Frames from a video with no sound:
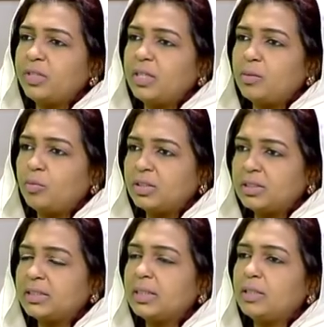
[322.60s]
في
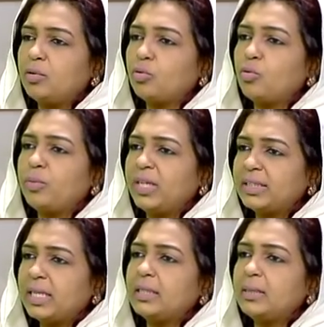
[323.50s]
المؤسسات الحكومية
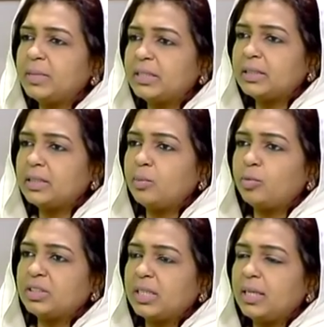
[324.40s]
تعني
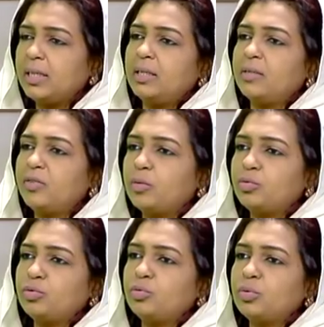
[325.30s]
بالتدريب والتأهيل
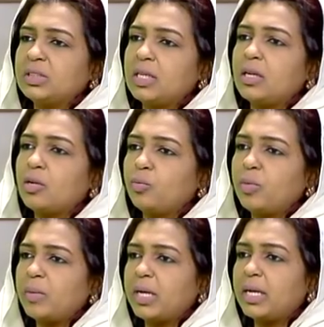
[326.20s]
فوجود وزارة
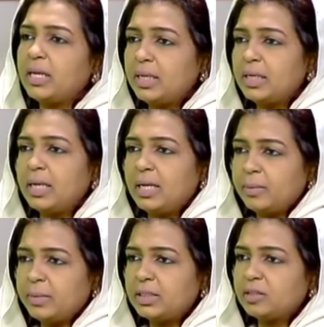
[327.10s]
ربما قلل
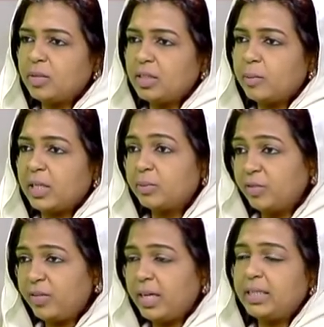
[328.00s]
يعني بالنسبة للبعض
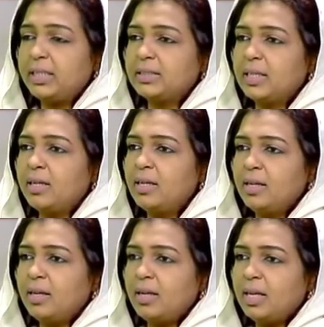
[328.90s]
من فاعليتها
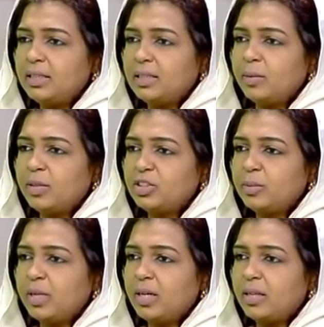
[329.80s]
آه، هل
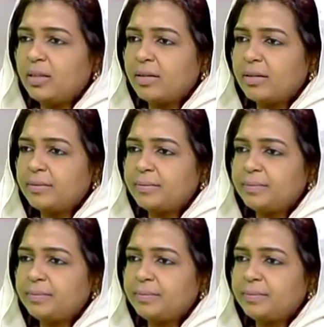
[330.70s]
تتماشى مع هذا الرأي؟ لا